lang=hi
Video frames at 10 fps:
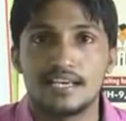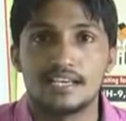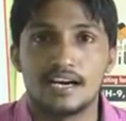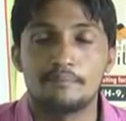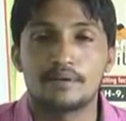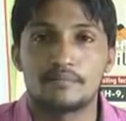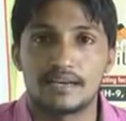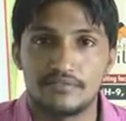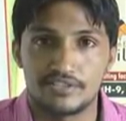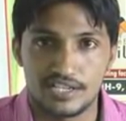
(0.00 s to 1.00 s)
हैं यहाँ पर
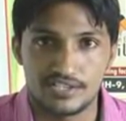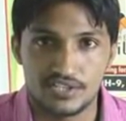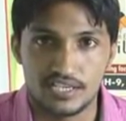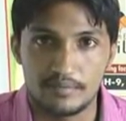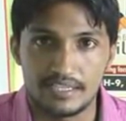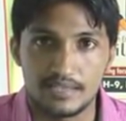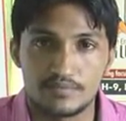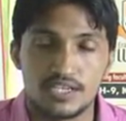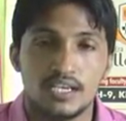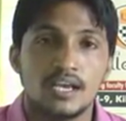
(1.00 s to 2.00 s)
हमारे विश्लेषक के माध्यम
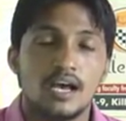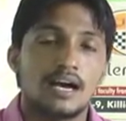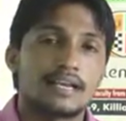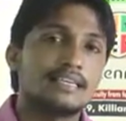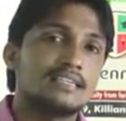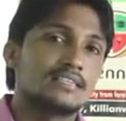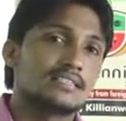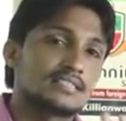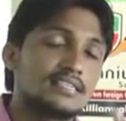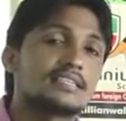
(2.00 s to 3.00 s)
से आखिर
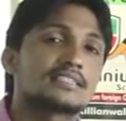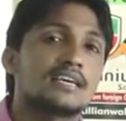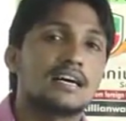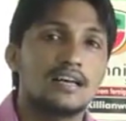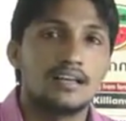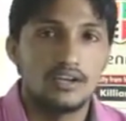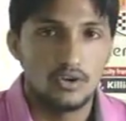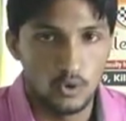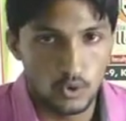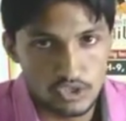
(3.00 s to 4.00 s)
सिरसा
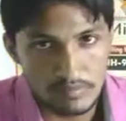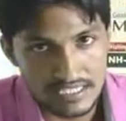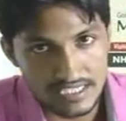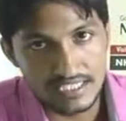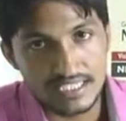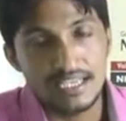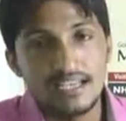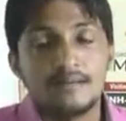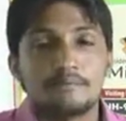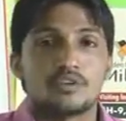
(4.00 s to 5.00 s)
लोकसभा सीट है
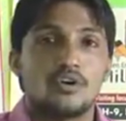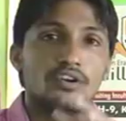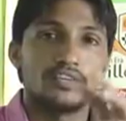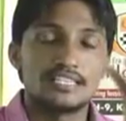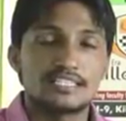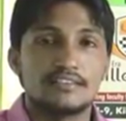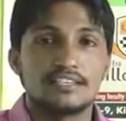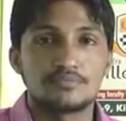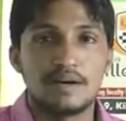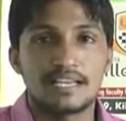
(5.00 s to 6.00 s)
और इस
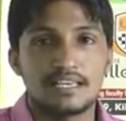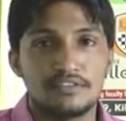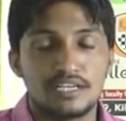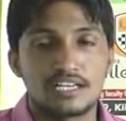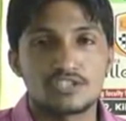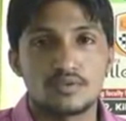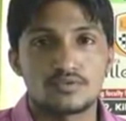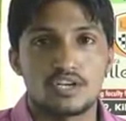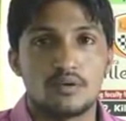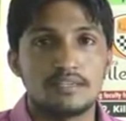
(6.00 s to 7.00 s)
इस बार के विधानसभा
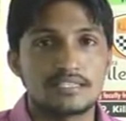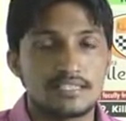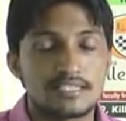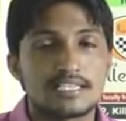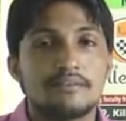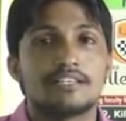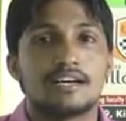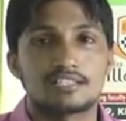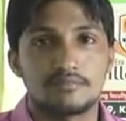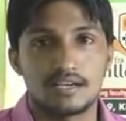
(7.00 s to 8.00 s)
चुनाव में सिरसा
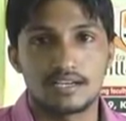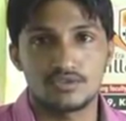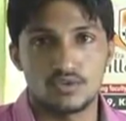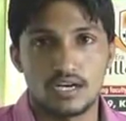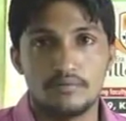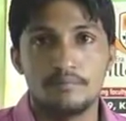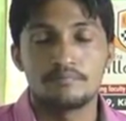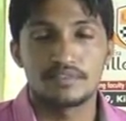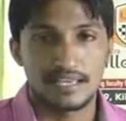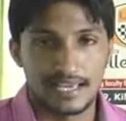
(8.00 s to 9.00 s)
विधानसभा का चुनाव
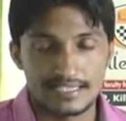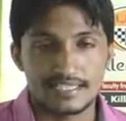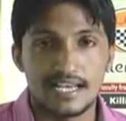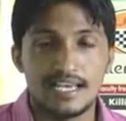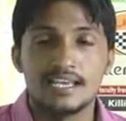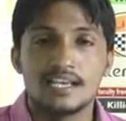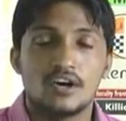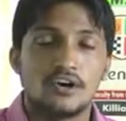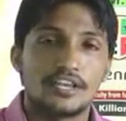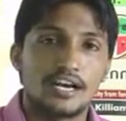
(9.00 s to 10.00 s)
कैसा है
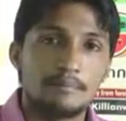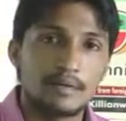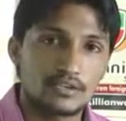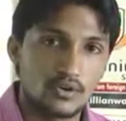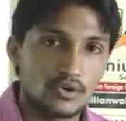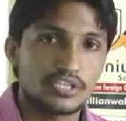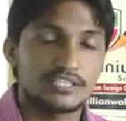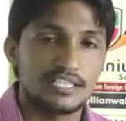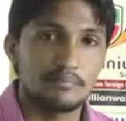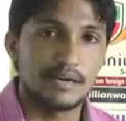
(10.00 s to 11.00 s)
और यहाँ पर कौन
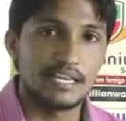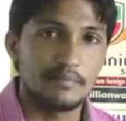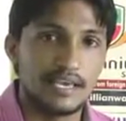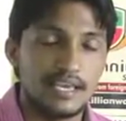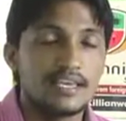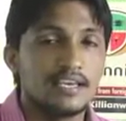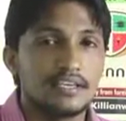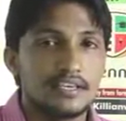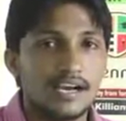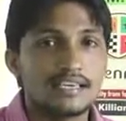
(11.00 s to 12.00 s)
कितने पानी में है
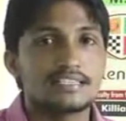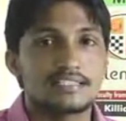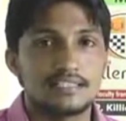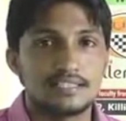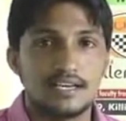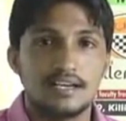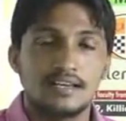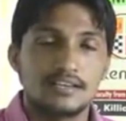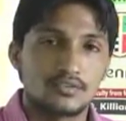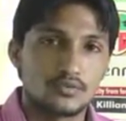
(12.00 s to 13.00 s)
यहाँ की स्थितियाँ
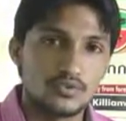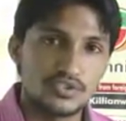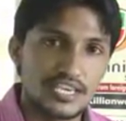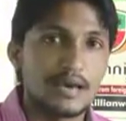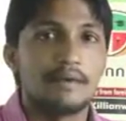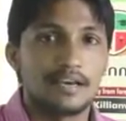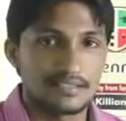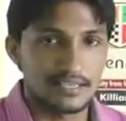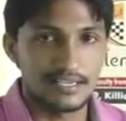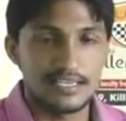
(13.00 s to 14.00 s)
कुछ क्या बयान
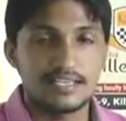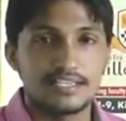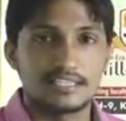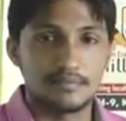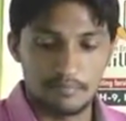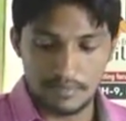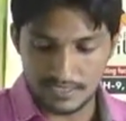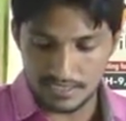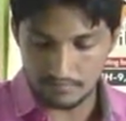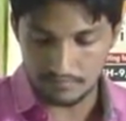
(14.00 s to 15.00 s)
कर रही हैं ये तमाम
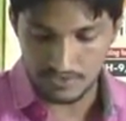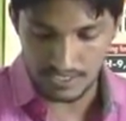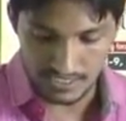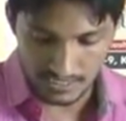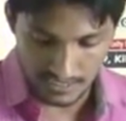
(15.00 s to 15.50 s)
बातें हम साझा